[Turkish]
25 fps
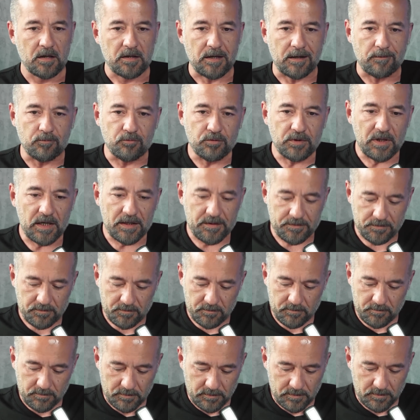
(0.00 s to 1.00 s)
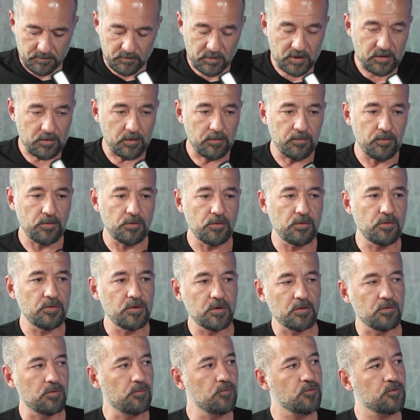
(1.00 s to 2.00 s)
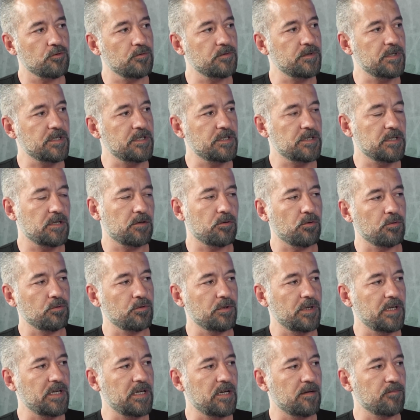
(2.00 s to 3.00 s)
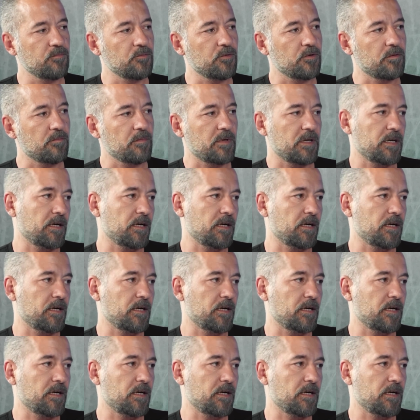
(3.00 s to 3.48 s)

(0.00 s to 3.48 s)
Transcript: ya bunlar mikrofon önünde konuşulacak işler olduğuna inanmıyorum